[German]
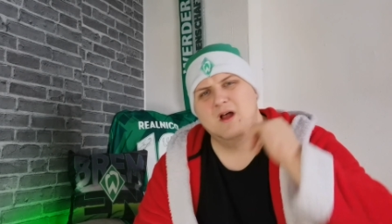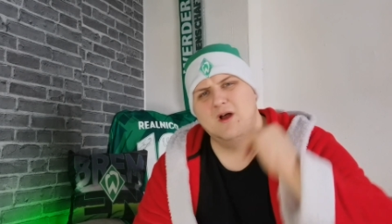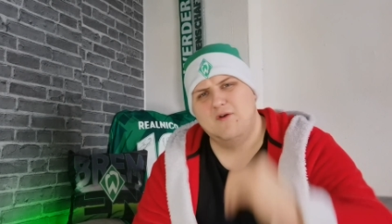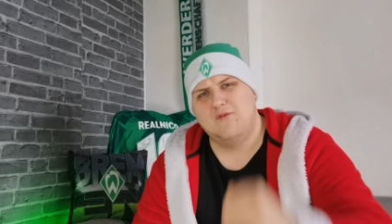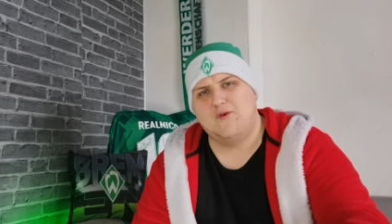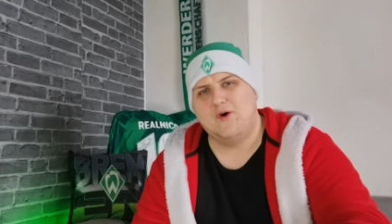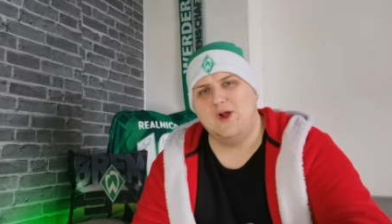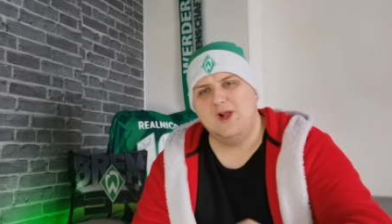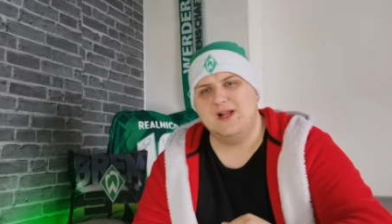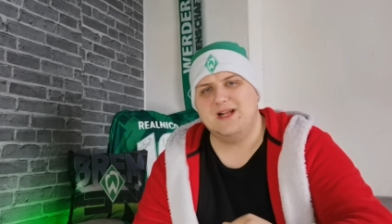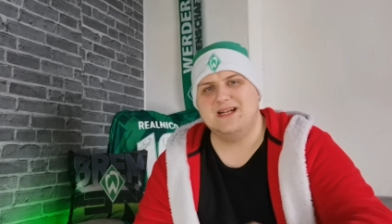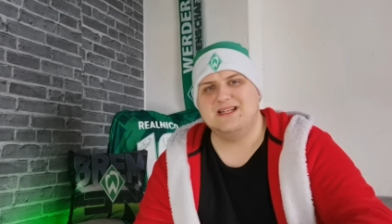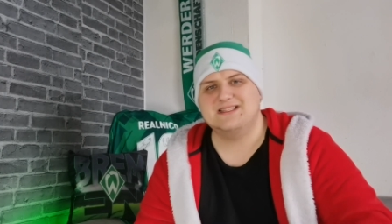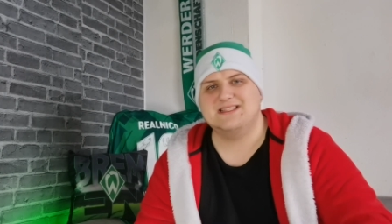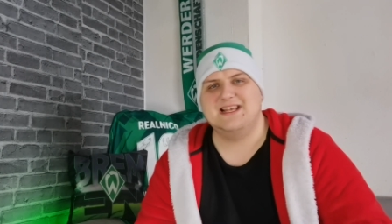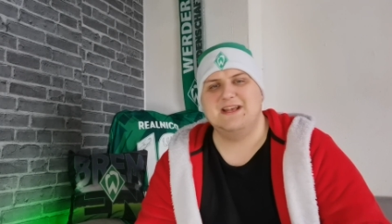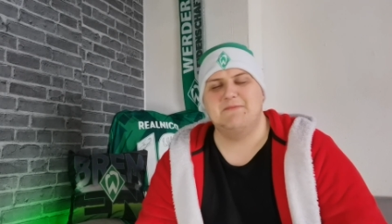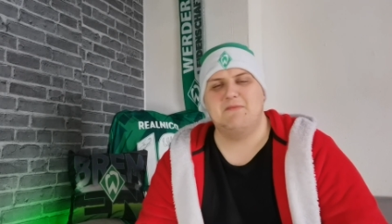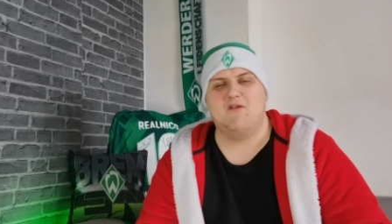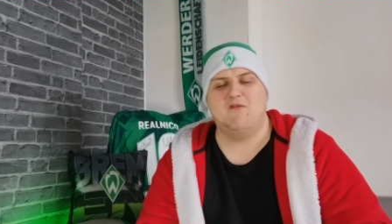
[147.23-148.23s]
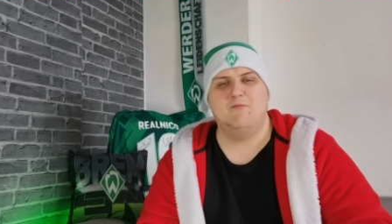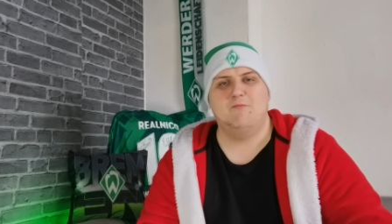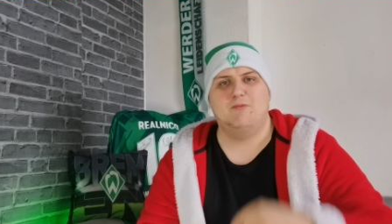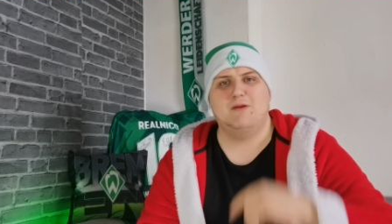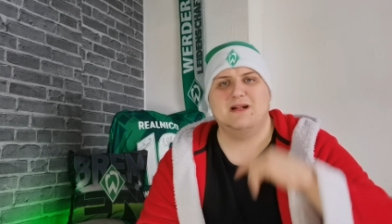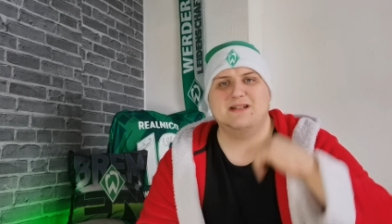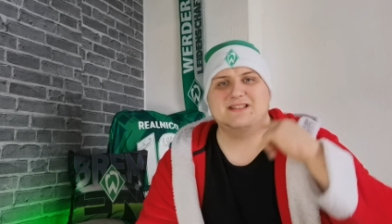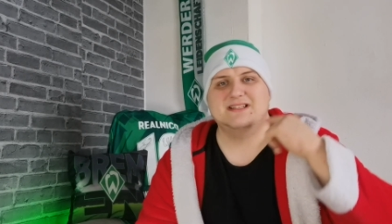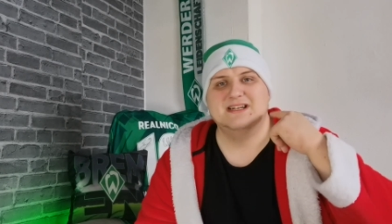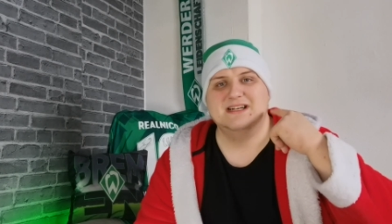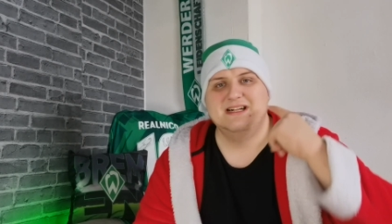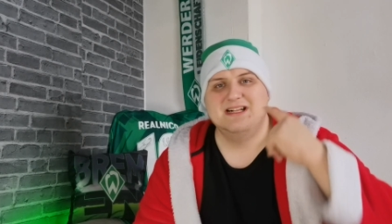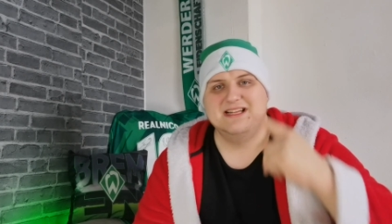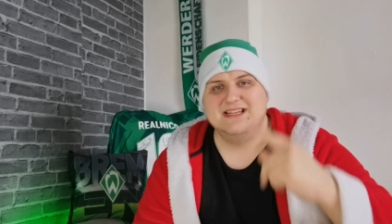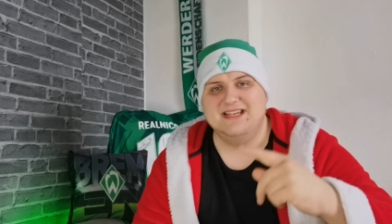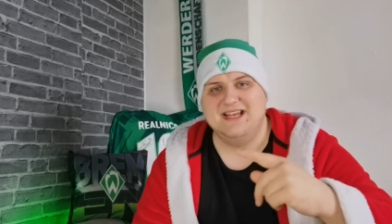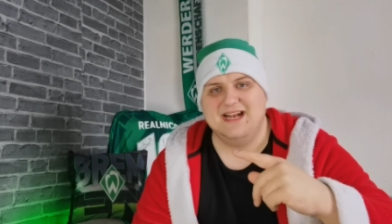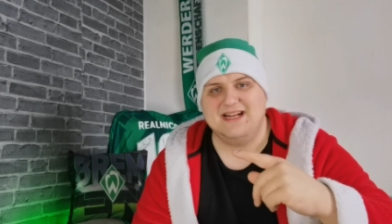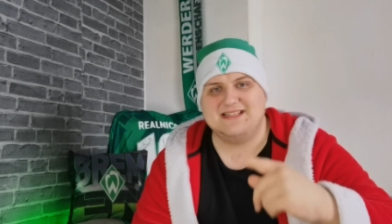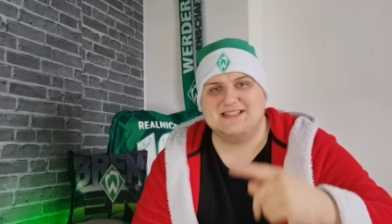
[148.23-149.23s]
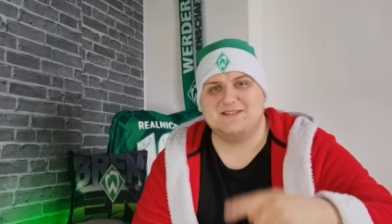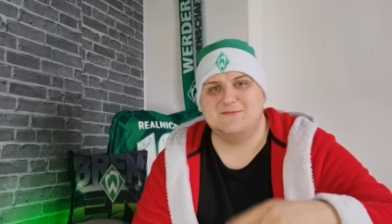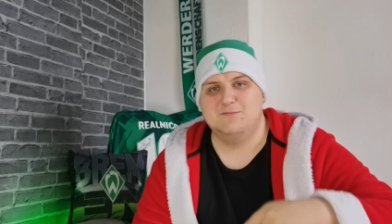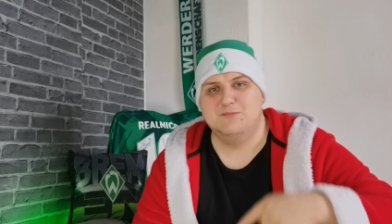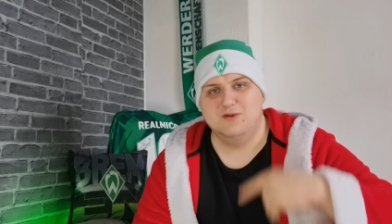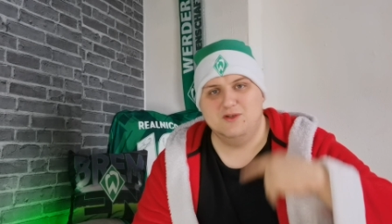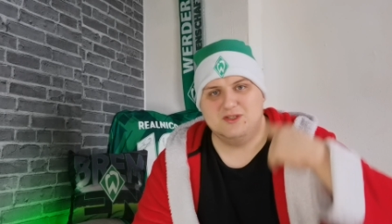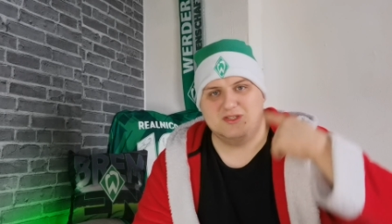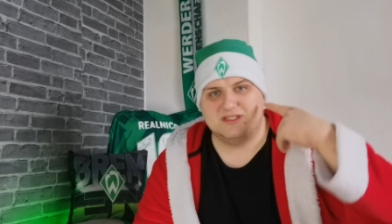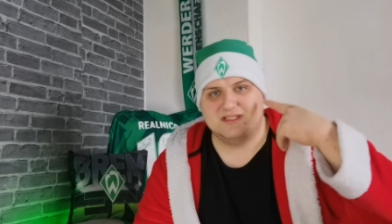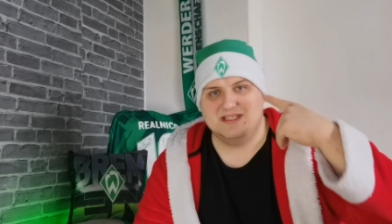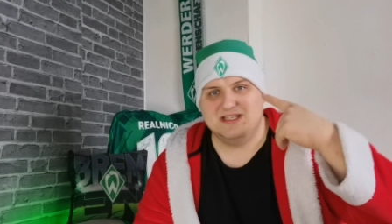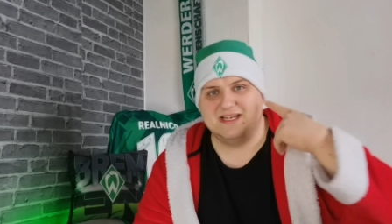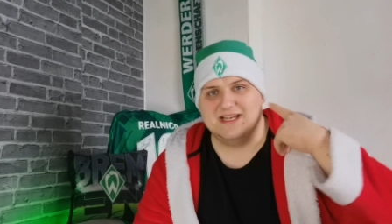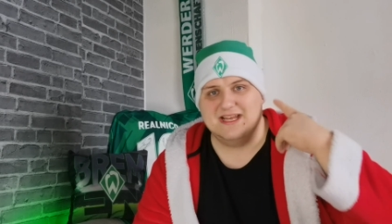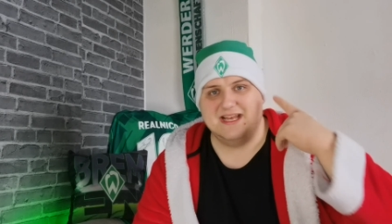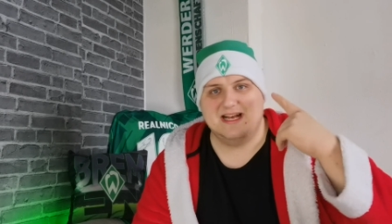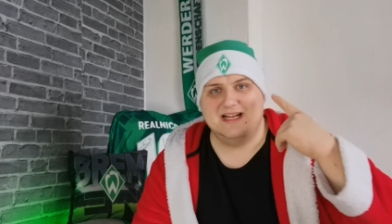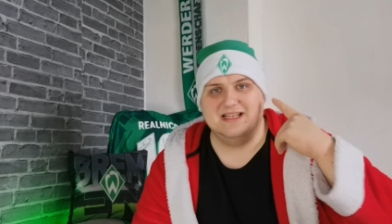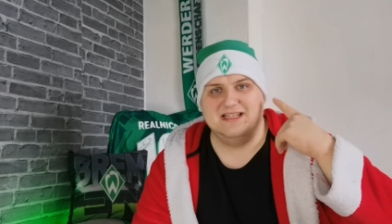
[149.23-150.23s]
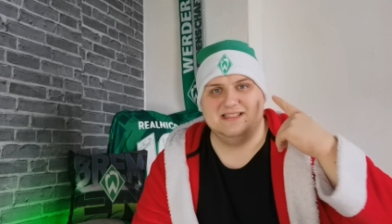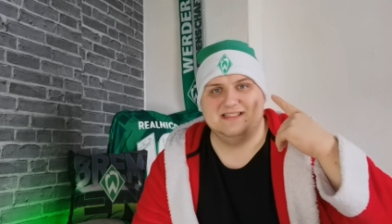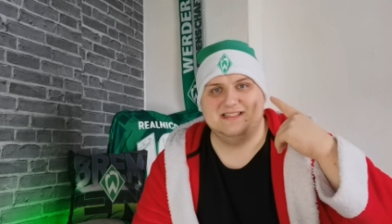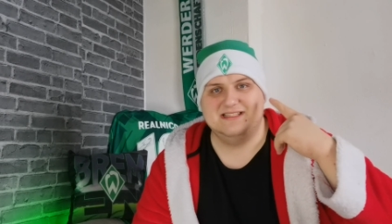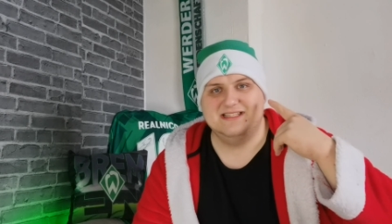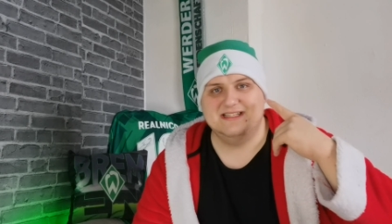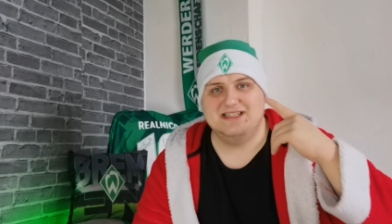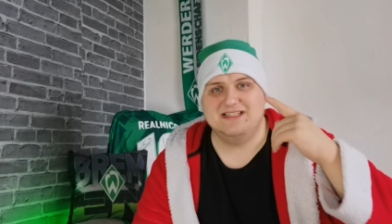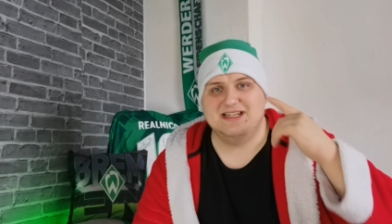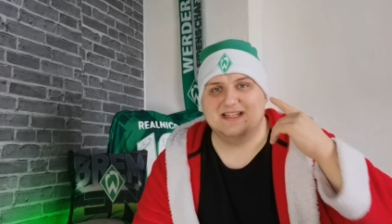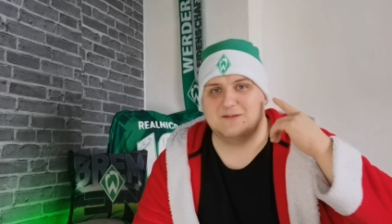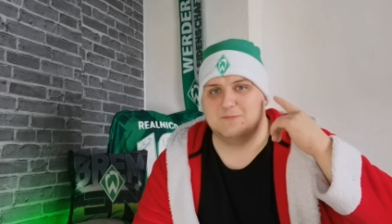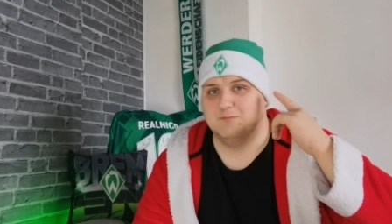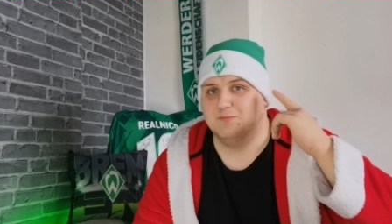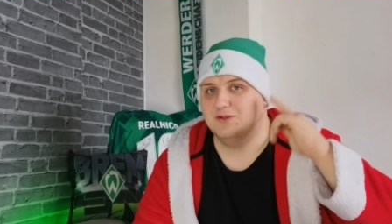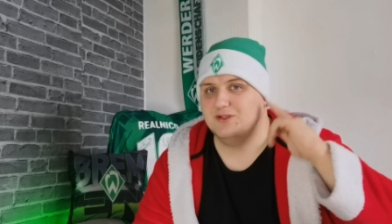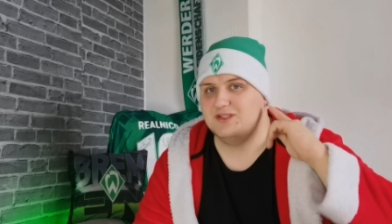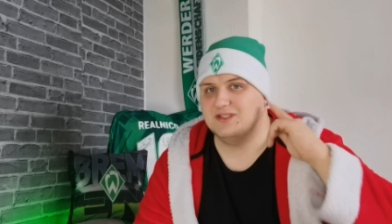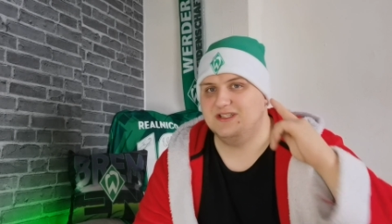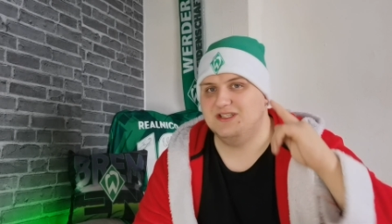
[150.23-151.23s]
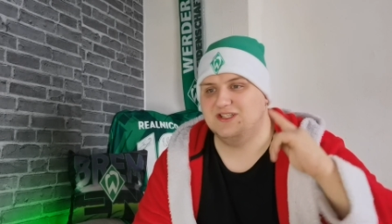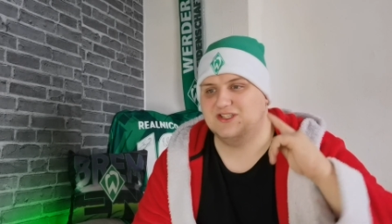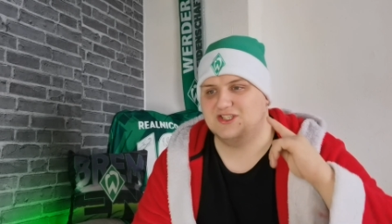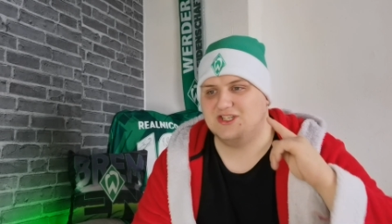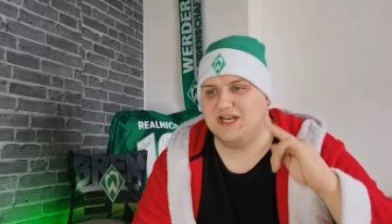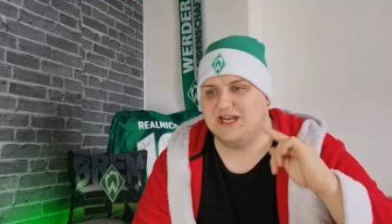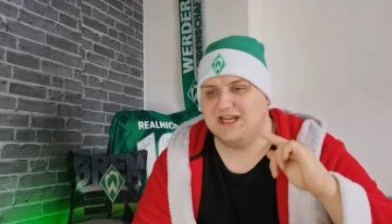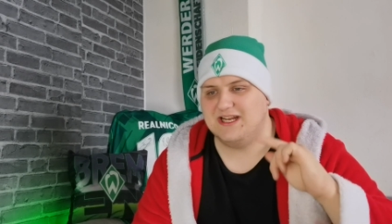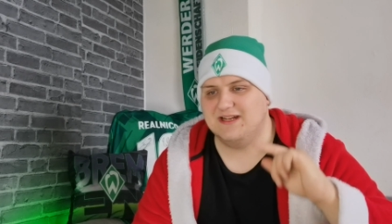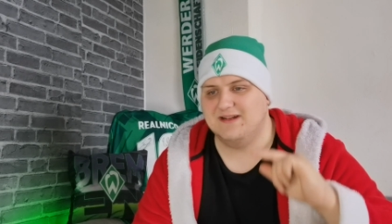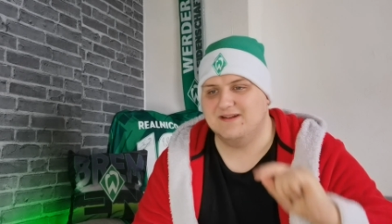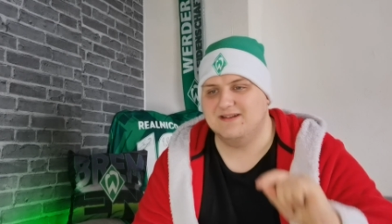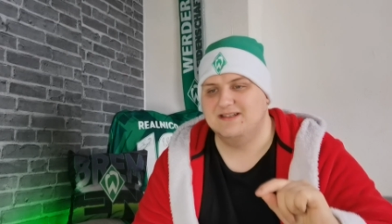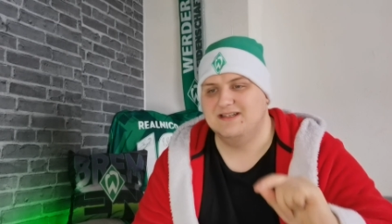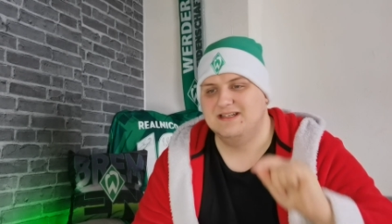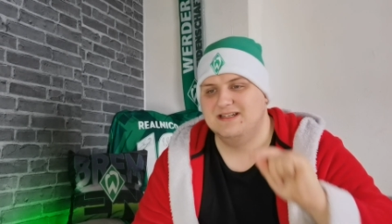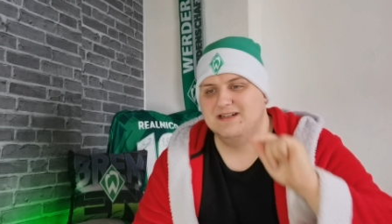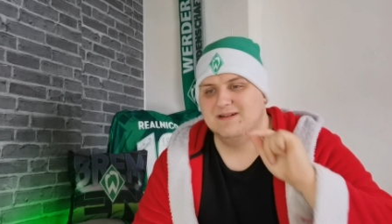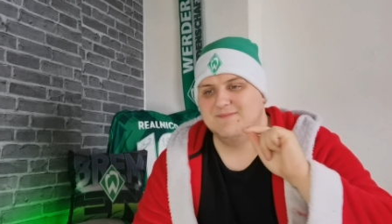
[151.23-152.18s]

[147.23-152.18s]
Vollgas geben auf dem Platz. Jetzt müsst ihr realisieren, jetzt müsst ihr checken,